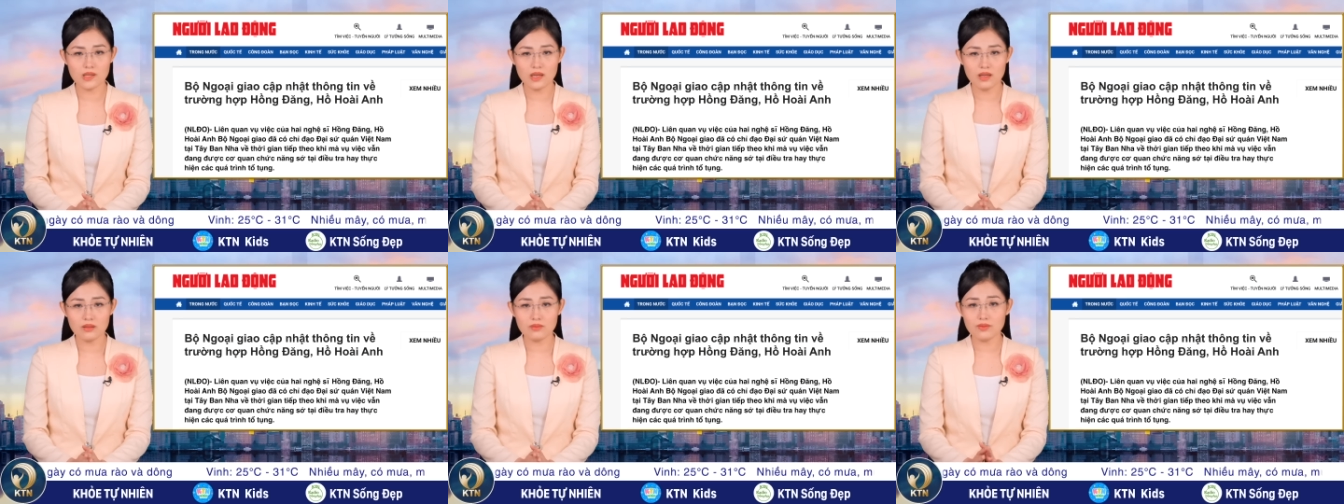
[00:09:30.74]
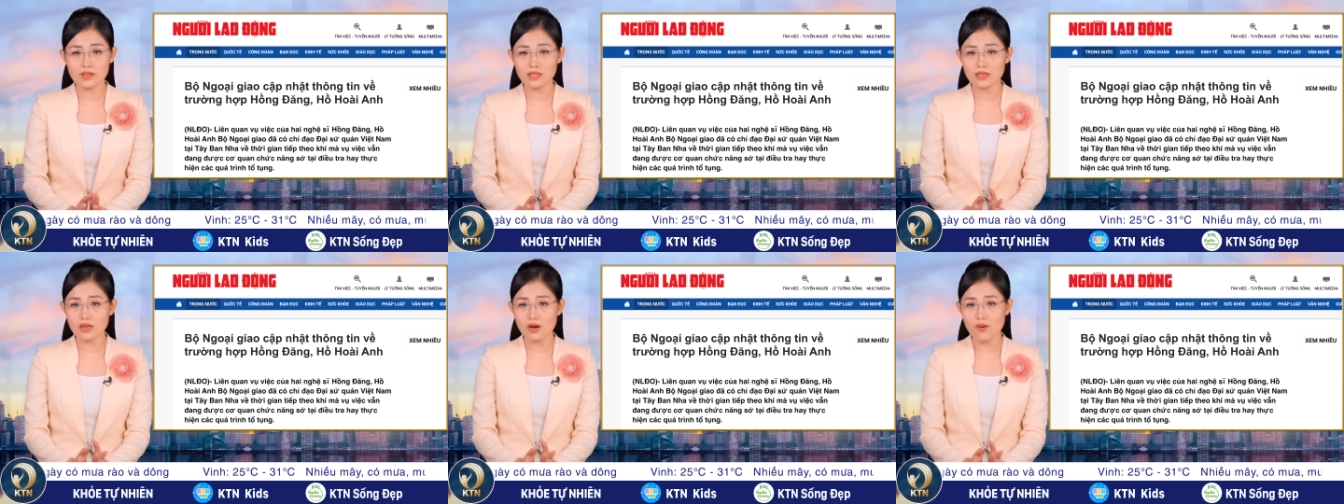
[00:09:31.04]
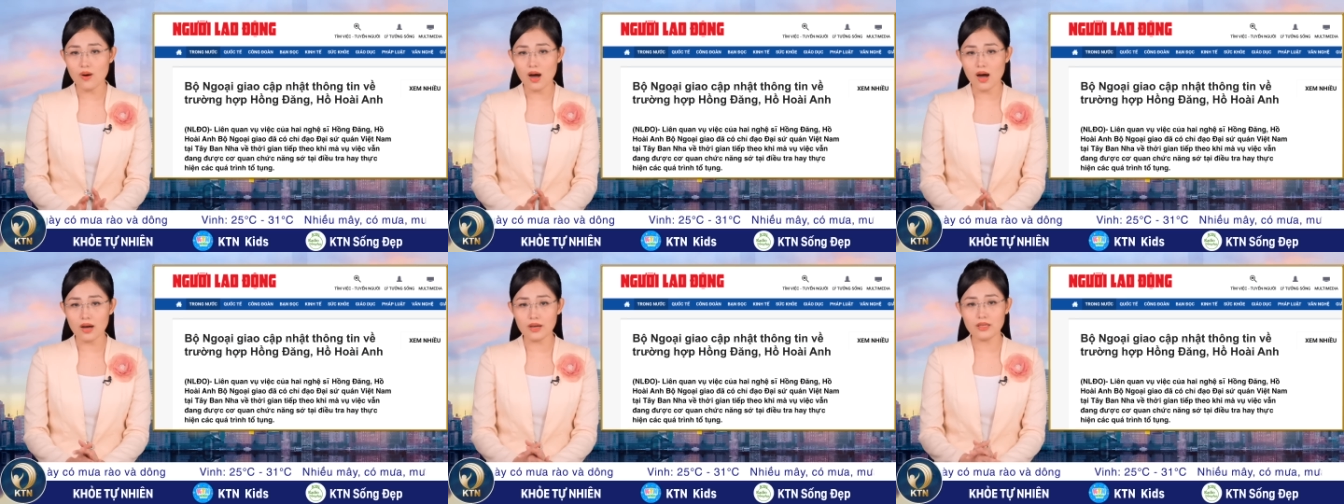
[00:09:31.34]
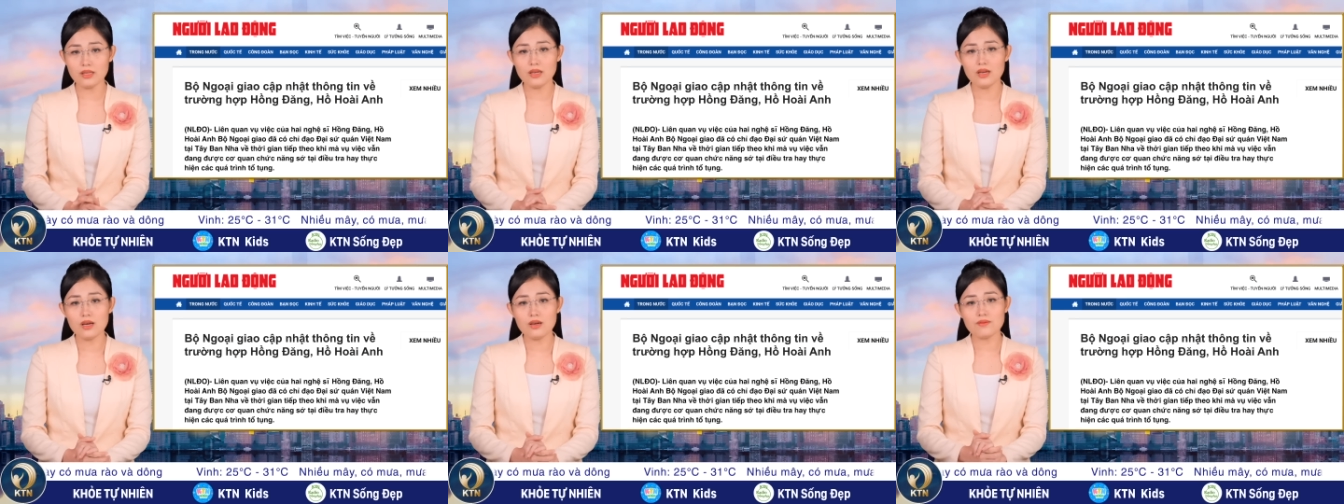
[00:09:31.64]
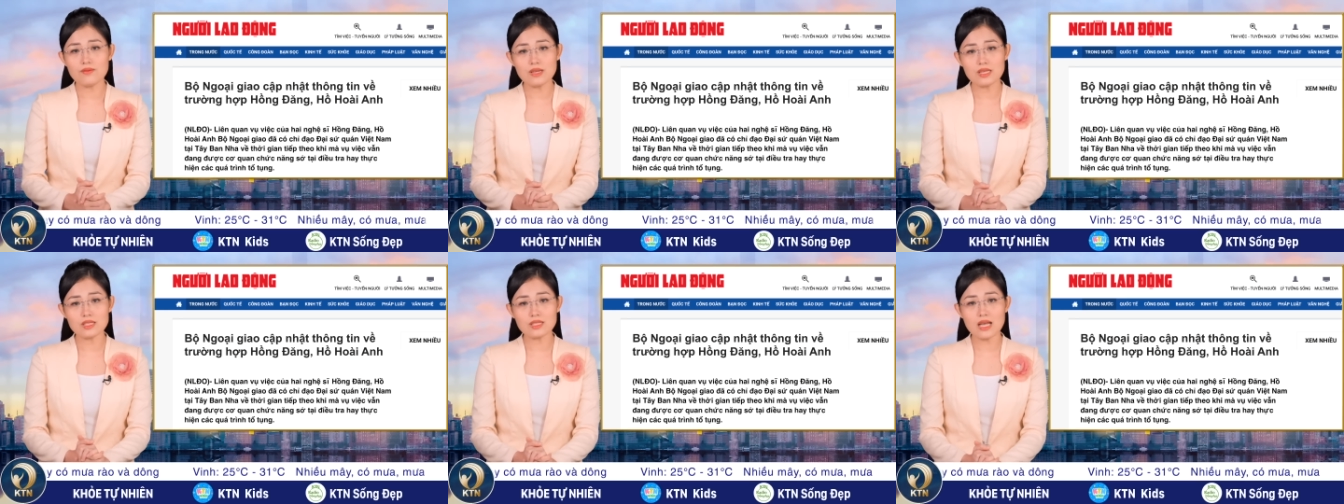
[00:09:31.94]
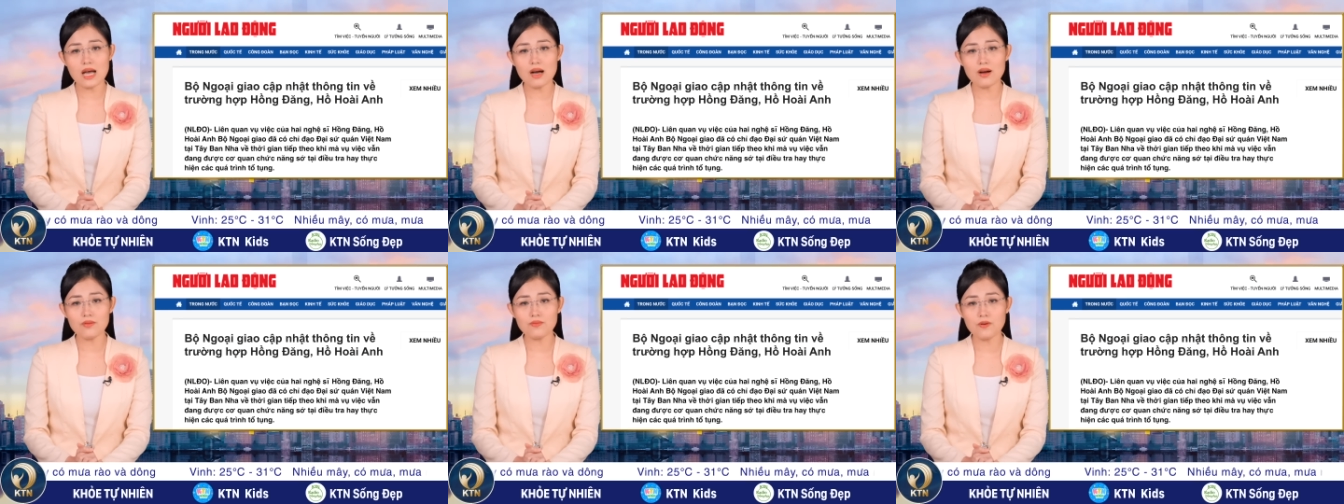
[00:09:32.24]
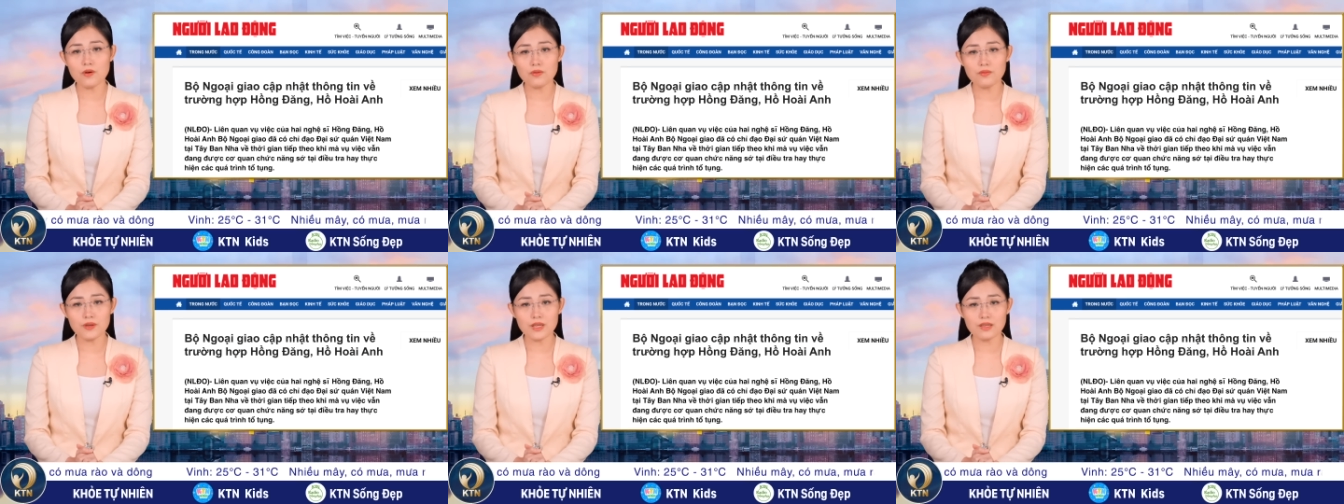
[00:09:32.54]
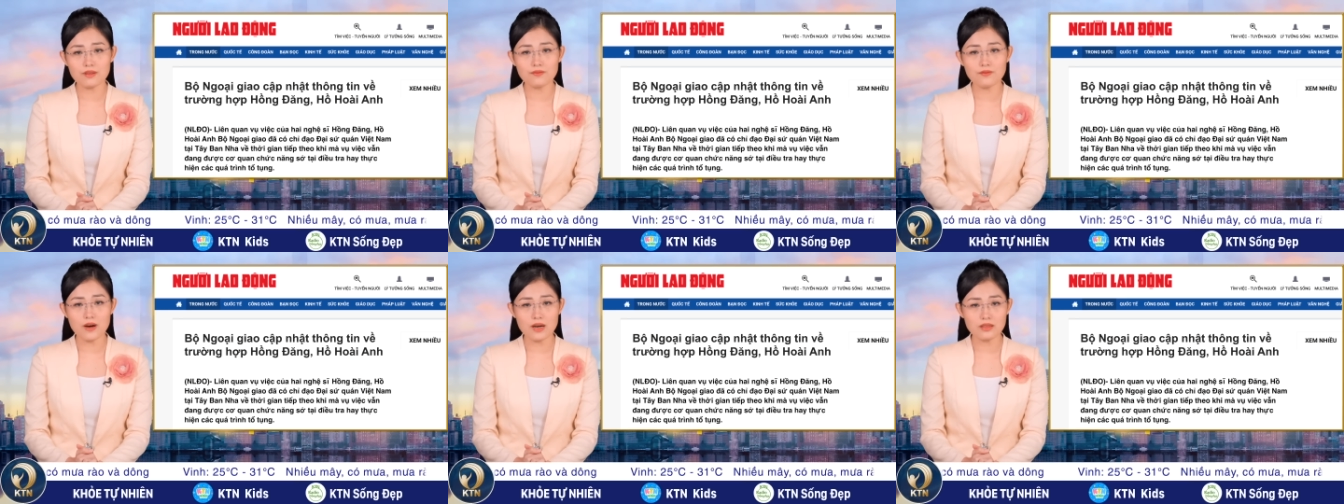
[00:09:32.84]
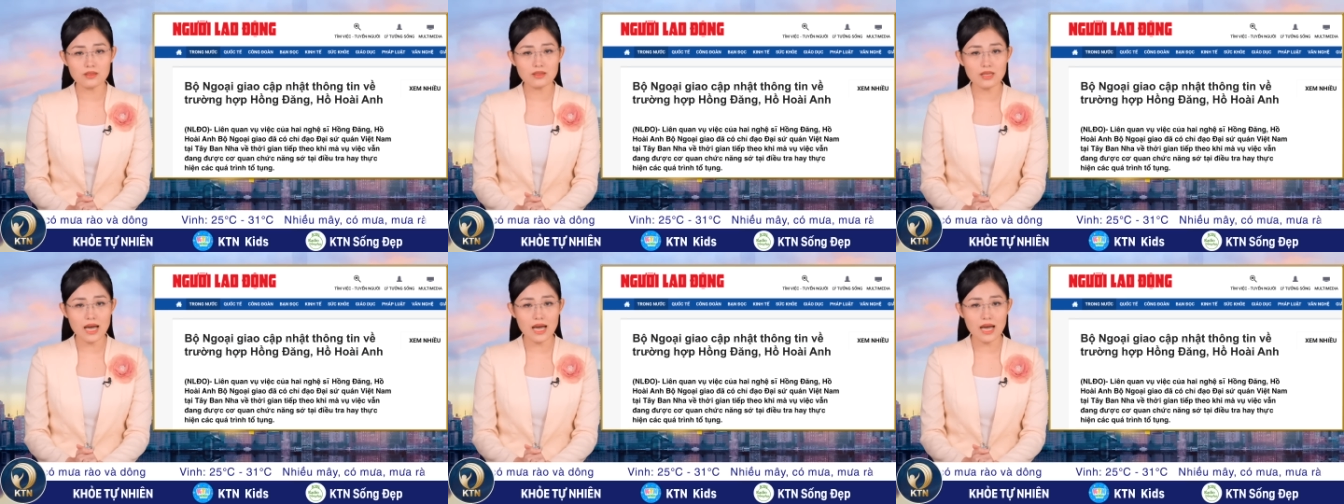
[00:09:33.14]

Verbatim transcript: Với câu hỏi, vì sao vụ việc vẫn